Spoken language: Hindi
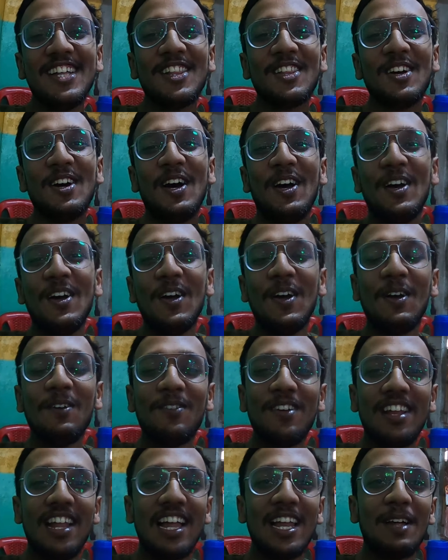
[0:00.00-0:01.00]
है
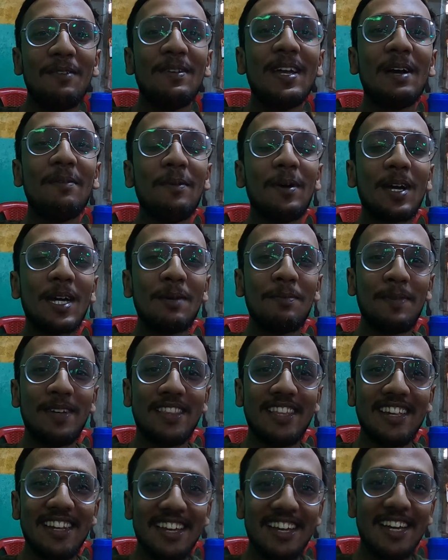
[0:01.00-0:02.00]
फिलहाल अभी हम लोग
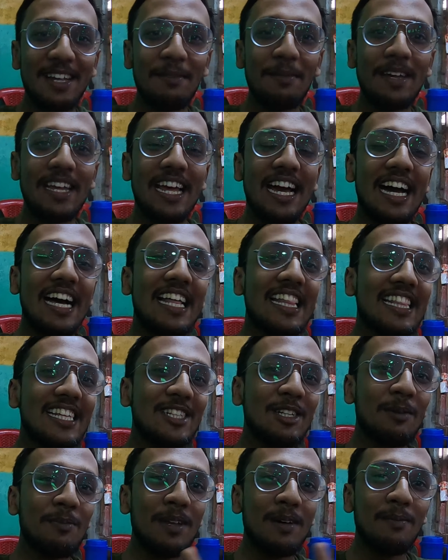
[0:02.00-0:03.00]
विजयनगर में यहाँ
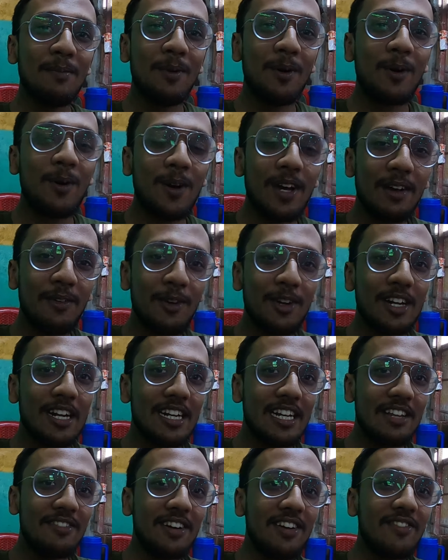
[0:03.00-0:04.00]
से जब अपना बुक हुआ है वो
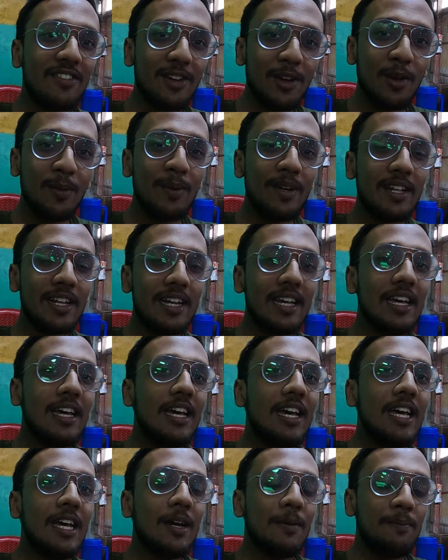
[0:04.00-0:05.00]
थर्टी फाइव किलोमीटर है
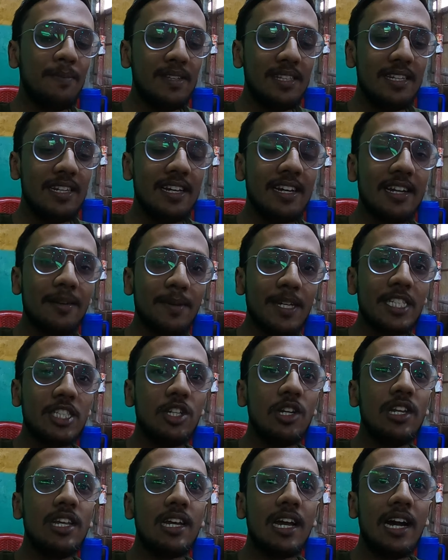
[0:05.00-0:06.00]
विजयनगर में
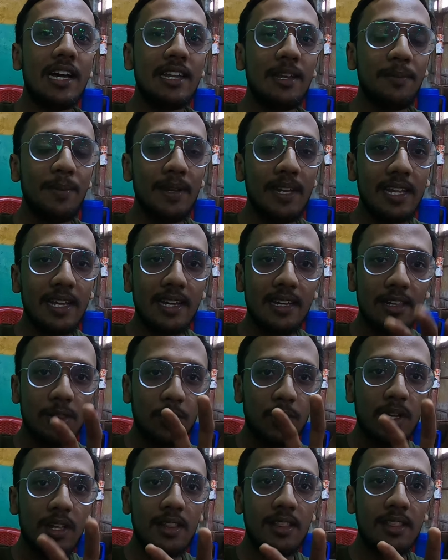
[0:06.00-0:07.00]
एक्चुअली खाने पीने का
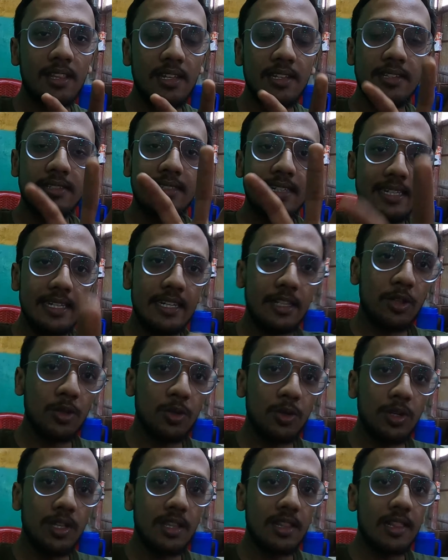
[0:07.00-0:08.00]
थोड़ा सीन सही है
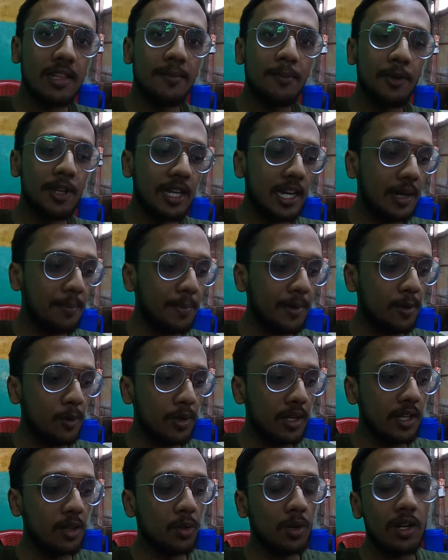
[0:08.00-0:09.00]
तो इसलिए हम लोग यहाँ पे
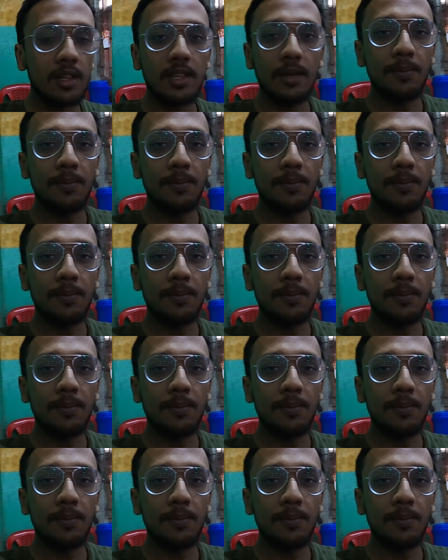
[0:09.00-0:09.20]
रुक के थोड़ा